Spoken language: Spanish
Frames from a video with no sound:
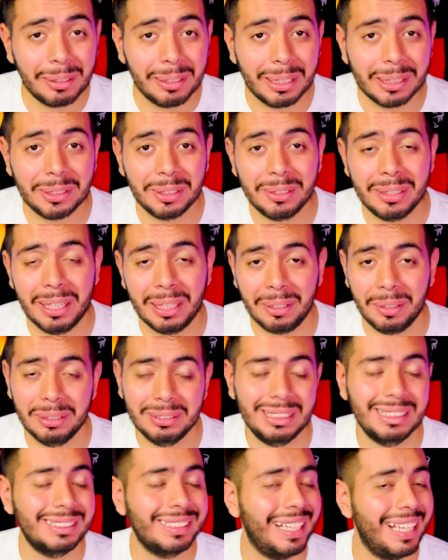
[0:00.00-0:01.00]
coleccionar
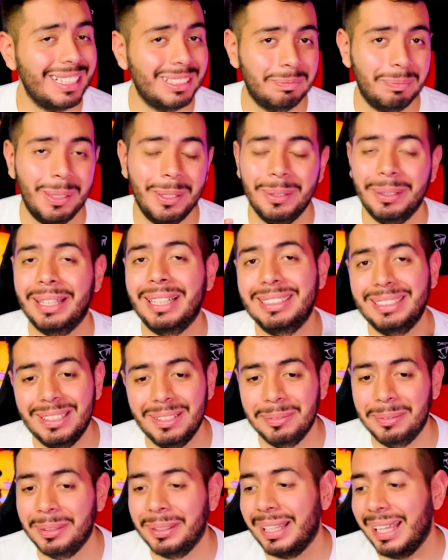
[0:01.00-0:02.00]
cosas? Espero que
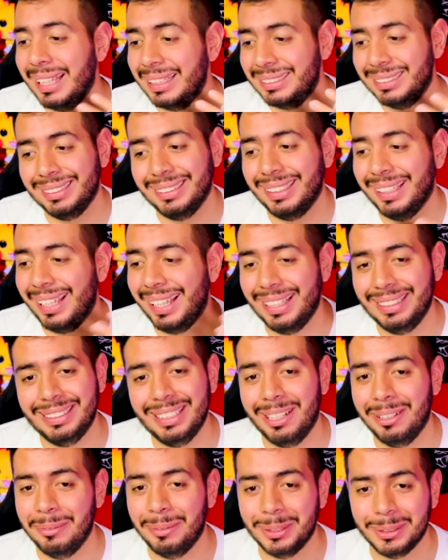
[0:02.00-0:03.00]
sí, porque es,
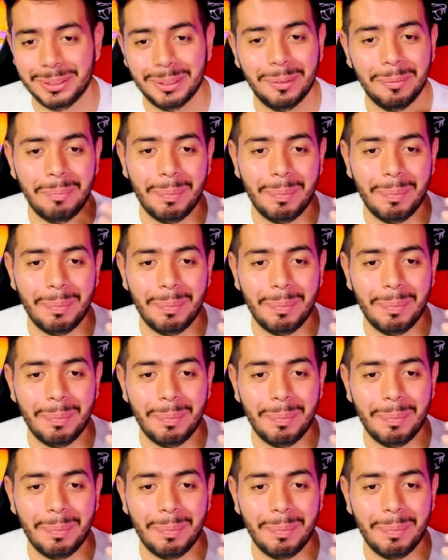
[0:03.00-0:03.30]
hermoso.